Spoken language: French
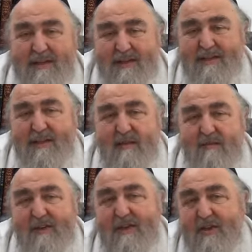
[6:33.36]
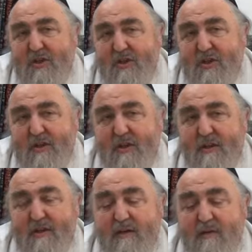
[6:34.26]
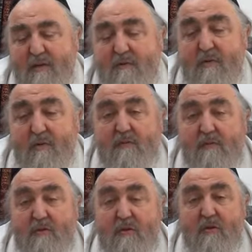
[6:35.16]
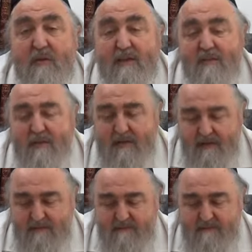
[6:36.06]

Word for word: Qu'est-ce qu'il va aller chercher comme lieu pour se restaurer